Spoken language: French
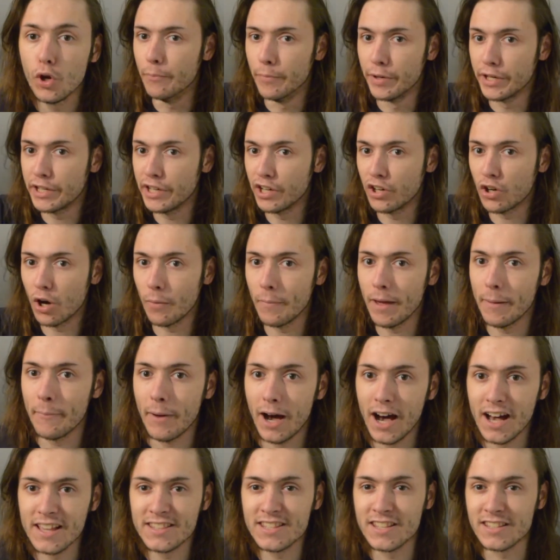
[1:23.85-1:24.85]
mais qui est quand même
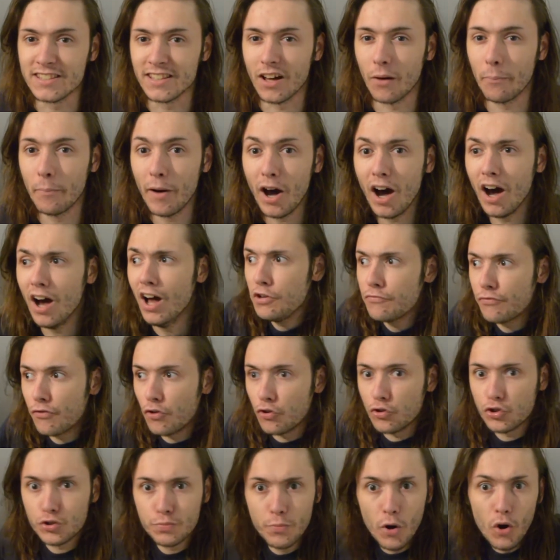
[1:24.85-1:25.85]
assez sympa. Et
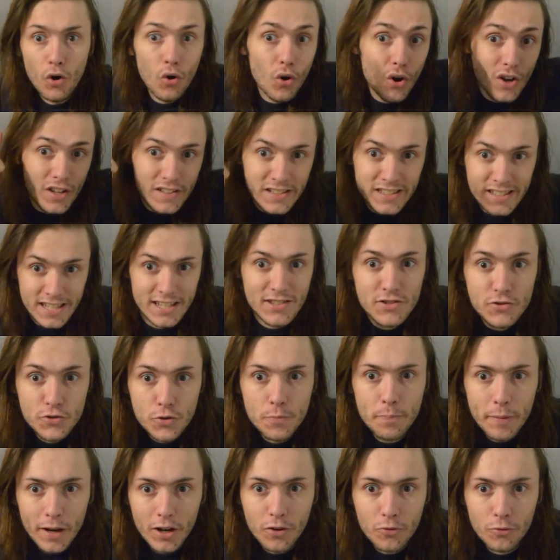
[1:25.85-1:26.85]
franchement, c'est
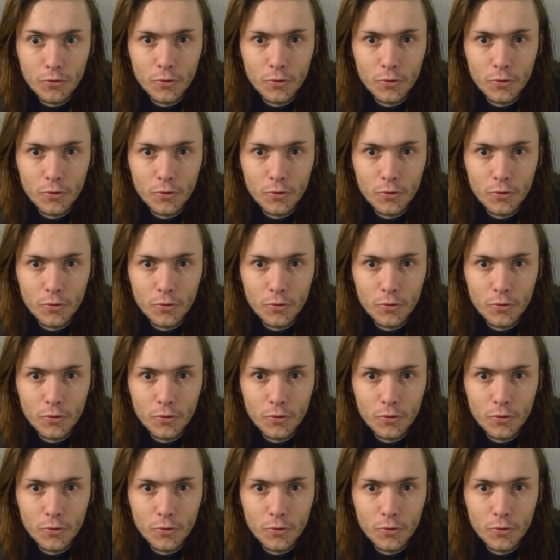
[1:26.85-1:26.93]
super